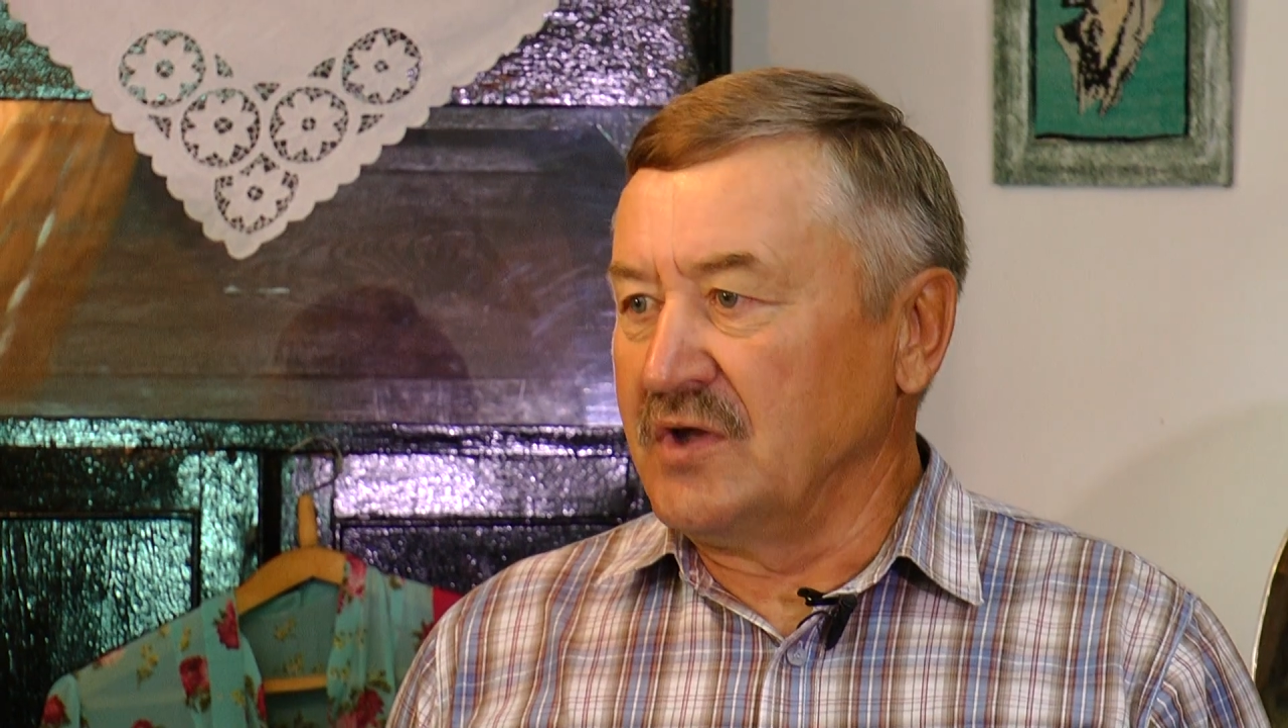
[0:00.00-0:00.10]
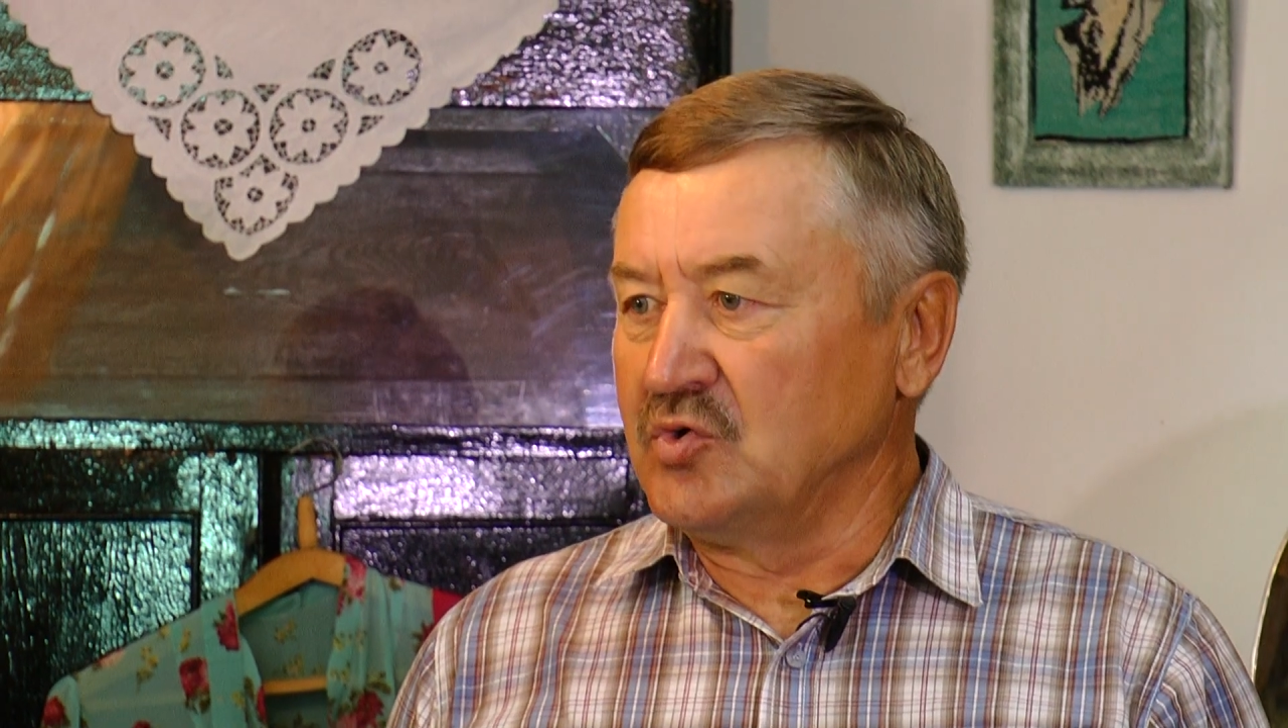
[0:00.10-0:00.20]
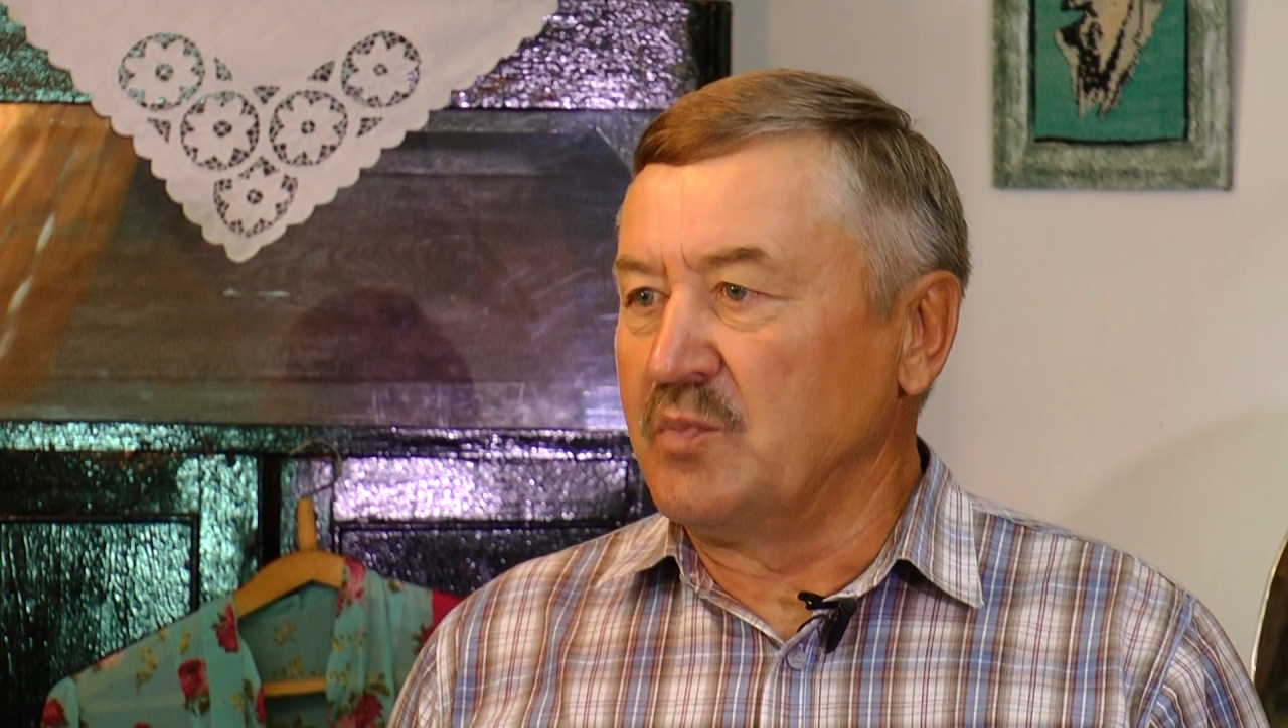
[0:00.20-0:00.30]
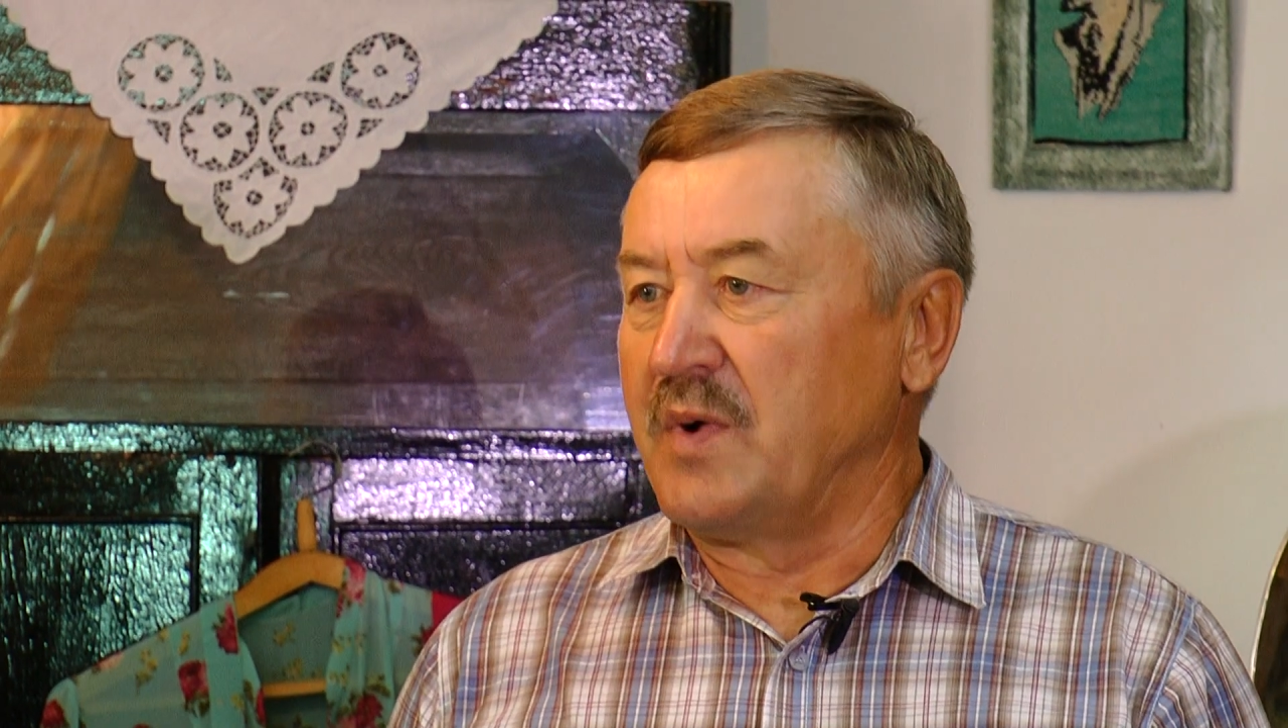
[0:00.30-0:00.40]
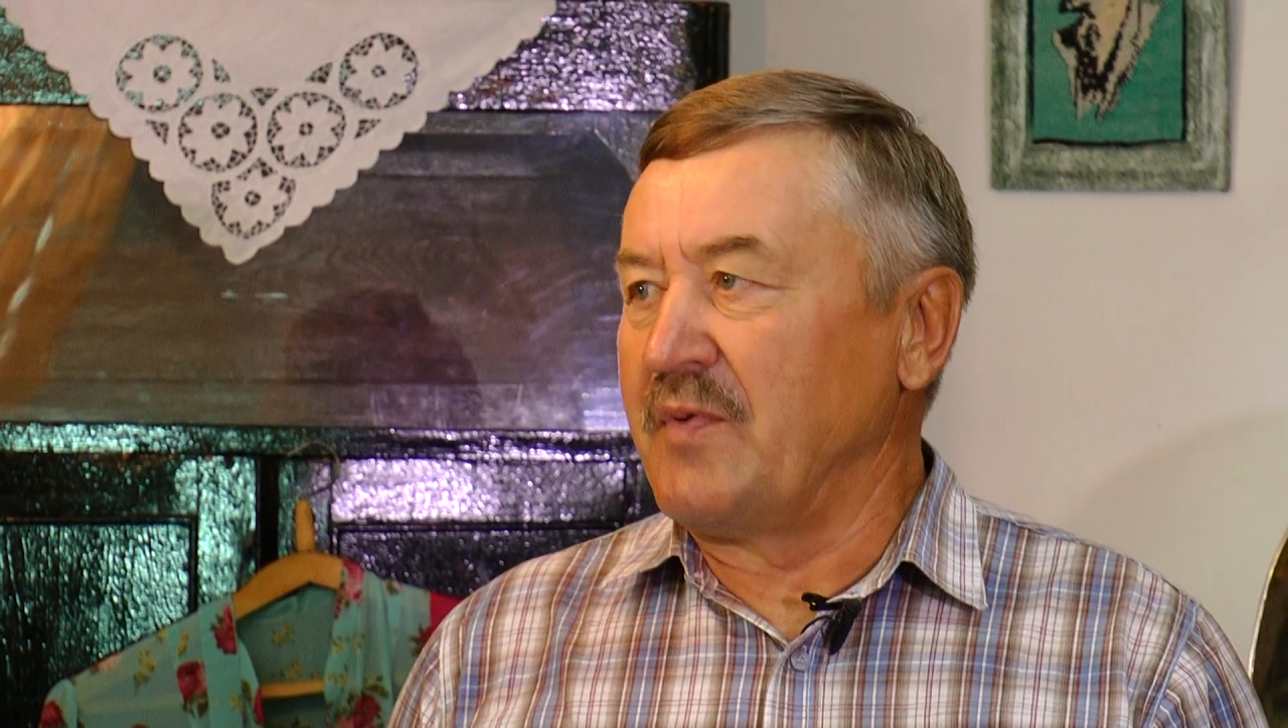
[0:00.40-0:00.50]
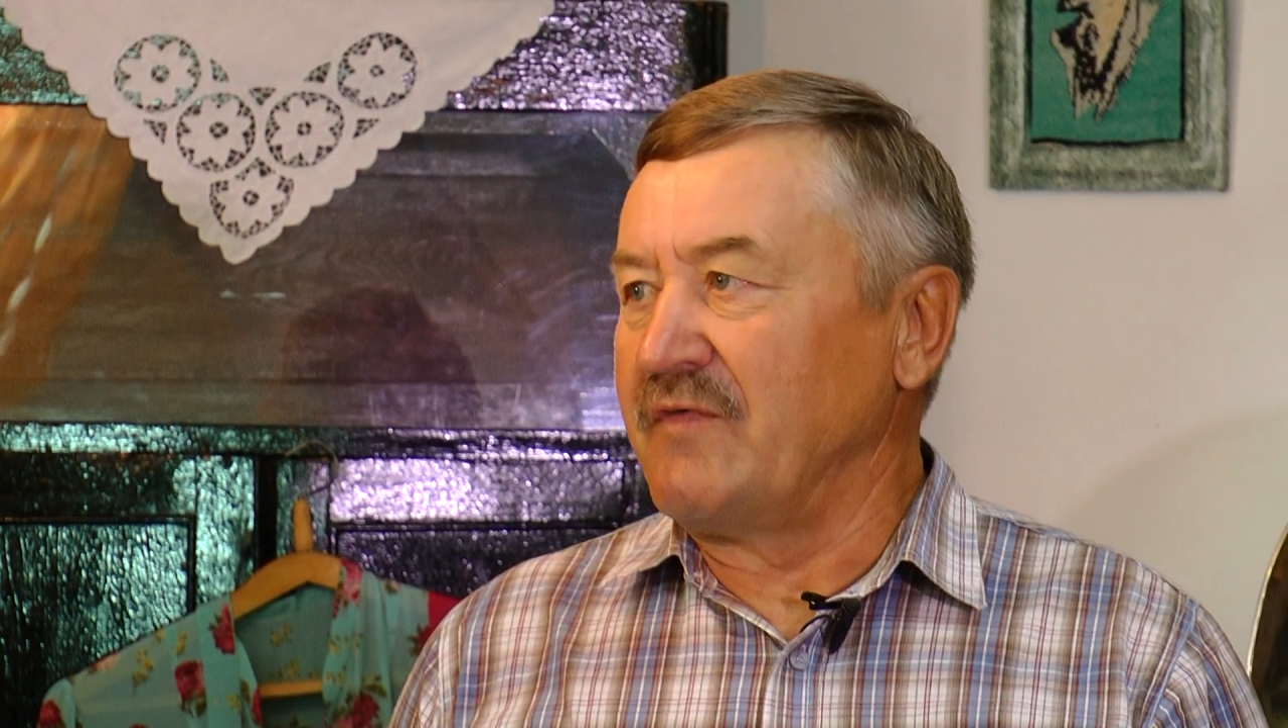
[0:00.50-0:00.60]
году по